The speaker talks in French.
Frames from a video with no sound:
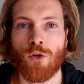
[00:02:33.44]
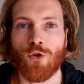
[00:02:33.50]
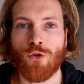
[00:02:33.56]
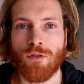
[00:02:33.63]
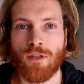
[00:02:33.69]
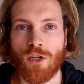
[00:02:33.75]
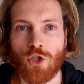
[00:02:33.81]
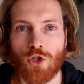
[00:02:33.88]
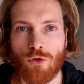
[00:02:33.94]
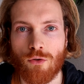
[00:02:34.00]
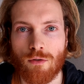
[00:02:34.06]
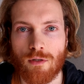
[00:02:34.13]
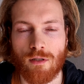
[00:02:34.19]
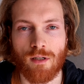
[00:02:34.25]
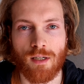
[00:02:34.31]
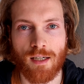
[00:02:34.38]
Une des
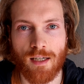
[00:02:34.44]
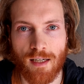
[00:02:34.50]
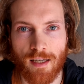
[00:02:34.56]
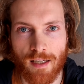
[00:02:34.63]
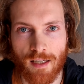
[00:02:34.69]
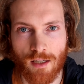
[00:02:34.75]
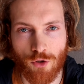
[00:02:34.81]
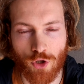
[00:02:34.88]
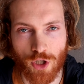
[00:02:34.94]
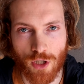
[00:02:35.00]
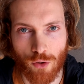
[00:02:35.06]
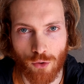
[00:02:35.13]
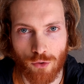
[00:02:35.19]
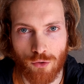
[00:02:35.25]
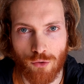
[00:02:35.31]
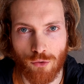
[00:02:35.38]
choses clés que j'ai
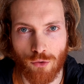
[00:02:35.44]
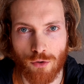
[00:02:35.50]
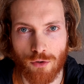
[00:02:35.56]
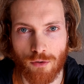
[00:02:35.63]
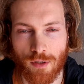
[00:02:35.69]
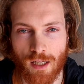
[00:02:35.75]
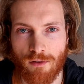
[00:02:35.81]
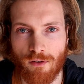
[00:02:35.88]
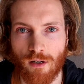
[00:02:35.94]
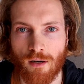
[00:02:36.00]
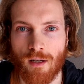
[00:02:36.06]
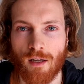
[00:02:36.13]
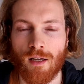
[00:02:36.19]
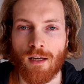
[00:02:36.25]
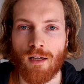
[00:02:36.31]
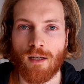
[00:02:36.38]
retenues de ce livre,
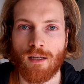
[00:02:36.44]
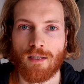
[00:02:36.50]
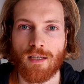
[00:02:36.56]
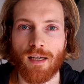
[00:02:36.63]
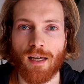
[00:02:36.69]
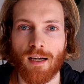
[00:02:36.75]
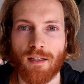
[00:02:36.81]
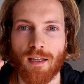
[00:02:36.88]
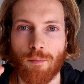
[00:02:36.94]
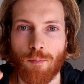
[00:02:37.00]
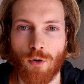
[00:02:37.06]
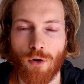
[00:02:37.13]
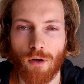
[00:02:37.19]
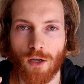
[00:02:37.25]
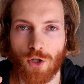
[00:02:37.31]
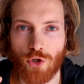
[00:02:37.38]
c'est qu'elle
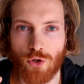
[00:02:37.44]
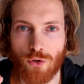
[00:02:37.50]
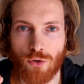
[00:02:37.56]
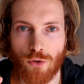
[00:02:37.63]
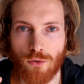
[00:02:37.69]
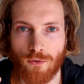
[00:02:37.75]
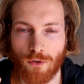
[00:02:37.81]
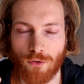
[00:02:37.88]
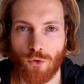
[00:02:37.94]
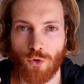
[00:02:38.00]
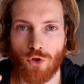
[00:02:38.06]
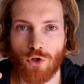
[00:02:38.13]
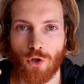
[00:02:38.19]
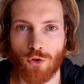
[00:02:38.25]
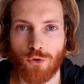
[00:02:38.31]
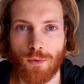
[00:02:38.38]
déplore la chose suivante.
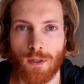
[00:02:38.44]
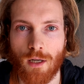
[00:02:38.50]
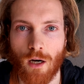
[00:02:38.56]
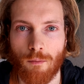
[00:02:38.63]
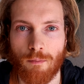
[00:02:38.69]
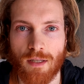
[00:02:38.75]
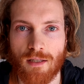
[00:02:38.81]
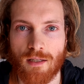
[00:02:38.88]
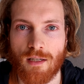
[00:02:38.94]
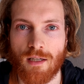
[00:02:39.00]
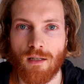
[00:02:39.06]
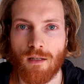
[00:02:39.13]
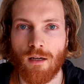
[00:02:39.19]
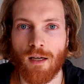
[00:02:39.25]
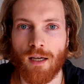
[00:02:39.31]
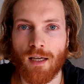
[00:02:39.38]
Aujourd'hui, en
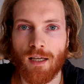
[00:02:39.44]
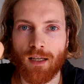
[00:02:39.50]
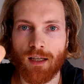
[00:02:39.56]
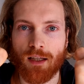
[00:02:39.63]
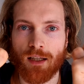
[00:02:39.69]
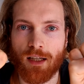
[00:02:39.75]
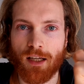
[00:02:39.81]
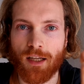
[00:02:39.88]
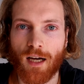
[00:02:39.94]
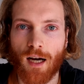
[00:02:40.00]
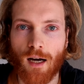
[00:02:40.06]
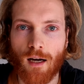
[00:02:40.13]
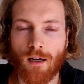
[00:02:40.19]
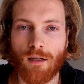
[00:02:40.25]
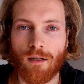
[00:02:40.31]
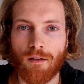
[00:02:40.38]
médecine, il y
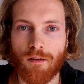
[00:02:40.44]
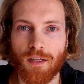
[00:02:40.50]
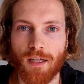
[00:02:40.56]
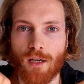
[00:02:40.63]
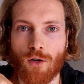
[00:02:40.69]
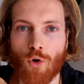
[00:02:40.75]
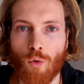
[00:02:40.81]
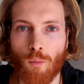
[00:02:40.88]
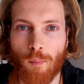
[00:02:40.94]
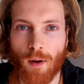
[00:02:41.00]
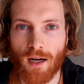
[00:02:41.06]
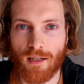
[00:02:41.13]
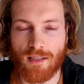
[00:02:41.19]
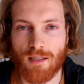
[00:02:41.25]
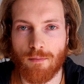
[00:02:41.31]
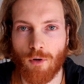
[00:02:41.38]
a des
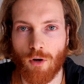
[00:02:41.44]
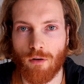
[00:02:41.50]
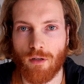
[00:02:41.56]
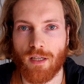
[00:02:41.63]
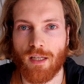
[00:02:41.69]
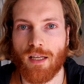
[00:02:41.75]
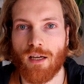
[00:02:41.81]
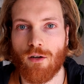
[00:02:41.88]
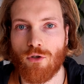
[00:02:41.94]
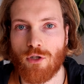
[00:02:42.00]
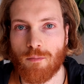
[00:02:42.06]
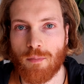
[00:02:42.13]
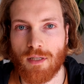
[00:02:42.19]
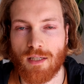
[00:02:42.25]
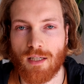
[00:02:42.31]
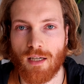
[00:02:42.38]
compartiments. Il y a le
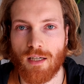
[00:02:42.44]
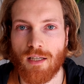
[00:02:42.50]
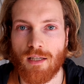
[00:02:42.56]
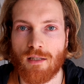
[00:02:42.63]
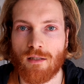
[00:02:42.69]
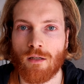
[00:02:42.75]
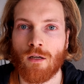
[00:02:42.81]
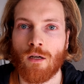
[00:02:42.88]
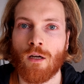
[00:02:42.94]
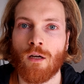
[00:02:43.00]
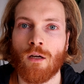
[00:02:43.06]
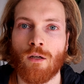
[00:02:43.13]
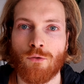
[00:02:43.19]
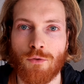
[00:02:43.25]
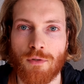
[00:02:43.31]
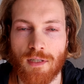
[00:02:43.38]
spécialiste
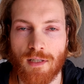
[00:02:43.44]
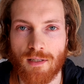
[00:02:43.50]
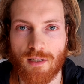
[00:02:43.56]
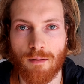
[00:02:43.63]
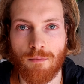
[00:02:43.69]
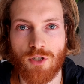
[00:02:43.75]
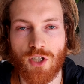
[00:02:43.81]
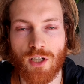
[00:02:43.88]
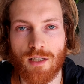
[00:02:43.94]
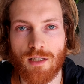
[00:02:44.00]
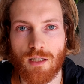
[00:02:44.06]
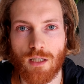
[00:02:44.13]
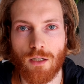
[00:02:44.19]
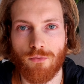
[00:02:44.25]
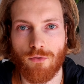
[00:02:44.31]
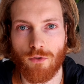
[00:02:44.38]
du système
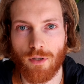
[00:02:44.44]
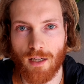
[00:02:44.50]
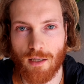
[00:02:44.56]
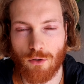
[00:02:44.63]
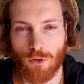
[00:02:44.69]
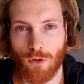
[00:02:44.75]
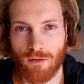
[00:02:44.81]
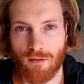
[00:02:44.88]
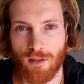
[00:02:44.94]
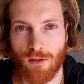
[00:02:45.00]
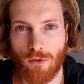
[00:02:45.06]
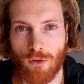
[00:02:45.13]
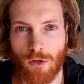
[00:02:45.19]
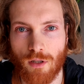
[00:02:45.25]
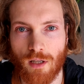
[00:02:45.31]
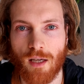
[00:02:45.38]
digestif, le
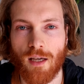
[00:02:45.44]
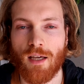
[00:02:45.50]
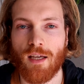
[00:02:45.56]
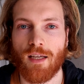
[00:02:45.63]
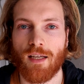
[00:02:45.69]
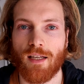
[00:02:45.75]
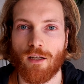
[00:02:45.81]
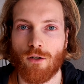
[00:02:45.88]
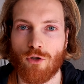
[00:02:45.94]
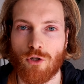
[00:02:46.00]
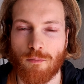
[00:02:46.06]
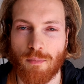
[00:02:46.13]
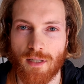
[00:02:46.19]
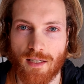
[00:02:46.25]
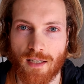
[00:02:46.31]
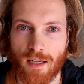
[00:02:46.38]
gastroentérologue. Il y a le
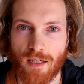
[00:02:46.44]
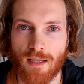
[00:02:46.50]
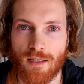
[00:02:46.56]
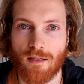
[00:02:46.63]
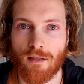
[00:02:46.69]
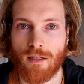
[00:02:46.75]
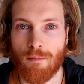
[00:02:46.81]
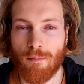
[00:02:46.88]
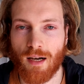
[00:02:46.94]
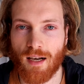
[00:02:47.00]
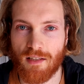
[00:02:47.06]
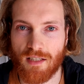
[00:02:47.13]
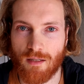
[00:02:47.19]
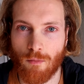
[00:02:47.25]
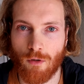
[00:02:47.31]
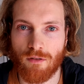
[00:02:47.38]
spécialiste des
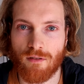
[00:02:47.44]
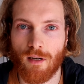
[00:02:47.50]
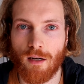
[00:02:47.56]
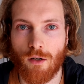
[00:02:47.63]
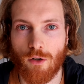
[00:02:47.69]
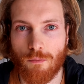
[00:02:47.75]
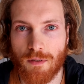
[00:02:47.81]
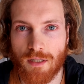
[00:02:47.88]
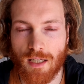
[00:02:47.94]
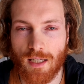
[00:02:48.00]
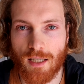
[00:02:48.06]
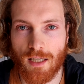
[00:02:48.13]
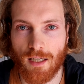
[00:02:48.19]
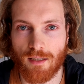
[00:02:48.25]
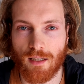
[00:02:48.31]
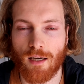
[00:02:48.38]
maladies mentales, le
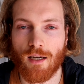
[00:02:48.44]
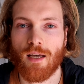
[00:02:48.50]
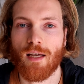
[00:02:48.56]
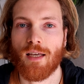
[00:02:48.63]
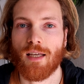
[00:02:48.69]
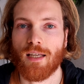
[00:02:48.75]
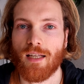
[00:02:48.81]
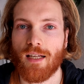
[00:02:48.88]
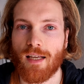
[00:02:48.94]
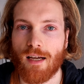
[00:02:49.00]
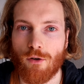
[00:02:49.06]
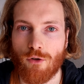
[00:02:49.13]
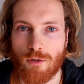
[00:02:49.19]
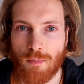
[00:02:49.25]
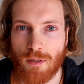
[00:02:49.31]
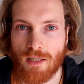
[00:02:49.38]
psychiatre. Il y a
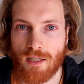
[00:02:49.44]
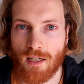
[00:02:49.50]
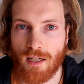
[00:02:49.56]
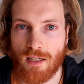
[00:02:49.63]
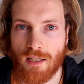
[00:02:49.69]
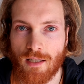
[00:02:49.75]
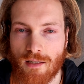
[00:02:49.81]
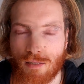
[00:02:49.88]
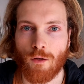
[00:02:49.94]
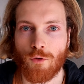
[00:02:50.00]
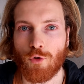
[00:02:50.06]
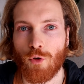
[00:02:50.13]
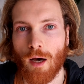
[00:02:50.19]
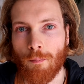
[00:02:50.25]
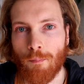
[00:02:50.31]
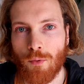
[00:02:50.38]
le spécialiste
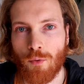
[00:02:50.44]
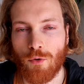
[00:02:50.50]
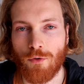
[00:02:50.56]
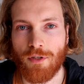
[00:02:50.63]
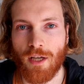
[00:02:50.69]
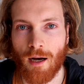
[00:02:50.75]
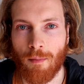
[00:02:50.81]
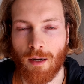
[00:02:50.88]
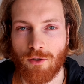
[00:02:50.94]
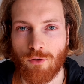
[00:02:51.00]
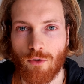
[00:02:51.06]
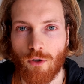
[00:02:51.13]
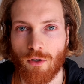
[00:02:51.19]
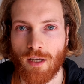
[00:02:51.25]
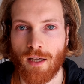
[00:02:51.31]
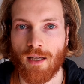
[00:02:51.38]
de la peau, le
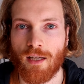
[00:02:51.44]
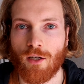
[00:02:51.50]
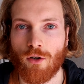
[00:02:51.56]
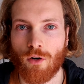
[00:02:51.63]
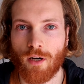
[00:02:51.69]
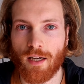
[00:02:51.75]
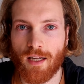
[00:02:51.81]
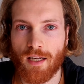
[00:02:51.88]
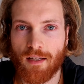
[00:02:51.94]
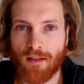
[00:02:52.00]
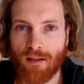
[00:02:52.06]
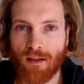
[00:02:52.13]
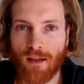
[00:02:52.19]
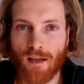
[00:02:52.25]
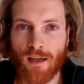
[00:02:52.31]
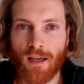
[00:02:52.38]
dermatologue. Et en
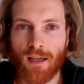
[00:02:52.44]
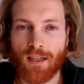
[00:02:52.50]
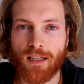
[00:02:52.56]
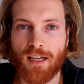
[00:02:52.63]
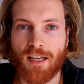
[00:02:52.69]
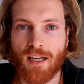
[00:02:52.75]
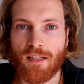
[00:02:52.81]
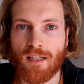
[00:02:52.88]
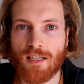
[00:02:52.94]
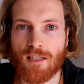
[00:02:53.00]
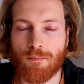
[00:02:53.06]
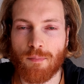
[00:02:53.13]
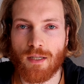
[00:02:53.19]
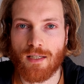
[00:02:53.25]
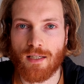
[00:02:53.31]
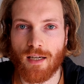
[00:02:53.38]
réalité, il y a des
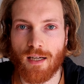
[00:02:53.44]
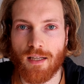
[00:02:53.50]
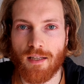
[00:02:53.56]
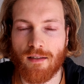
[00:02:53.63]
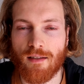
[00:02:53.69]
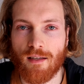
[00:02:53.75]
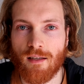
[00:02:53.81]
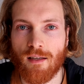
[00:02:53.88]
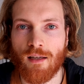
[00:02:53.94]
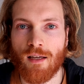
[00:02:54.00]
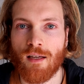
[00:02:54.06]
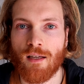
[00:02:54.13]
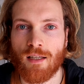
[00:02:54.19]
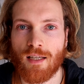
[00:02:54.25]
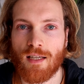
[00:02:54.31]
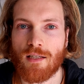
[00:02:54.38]
spécialités
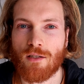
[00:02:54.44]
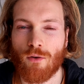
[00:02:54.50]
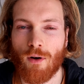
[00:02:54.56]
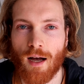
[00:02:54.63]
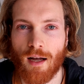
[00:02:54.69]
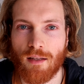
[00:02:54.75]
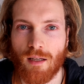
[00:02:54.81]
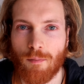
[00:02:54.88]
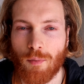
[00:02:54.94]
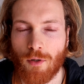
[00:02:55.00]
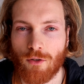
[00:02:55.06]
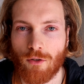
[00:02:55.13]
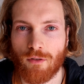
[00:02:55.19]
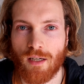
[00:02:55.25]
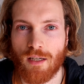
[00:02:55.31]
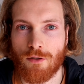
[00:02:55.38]
qui sont
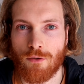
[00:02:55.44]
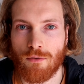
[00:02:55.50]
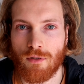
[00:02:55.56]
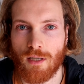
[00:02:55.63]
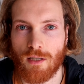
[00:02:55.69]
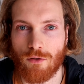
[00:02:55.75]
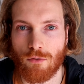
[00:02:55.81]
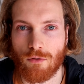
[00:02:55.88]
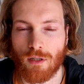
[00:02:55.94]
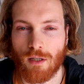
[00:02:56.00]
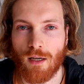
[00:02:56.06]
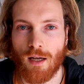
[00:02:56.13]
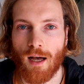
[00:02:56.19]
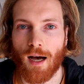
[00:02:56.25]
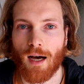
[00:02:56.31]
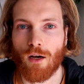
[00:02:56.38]
indépendantes les unes des autres.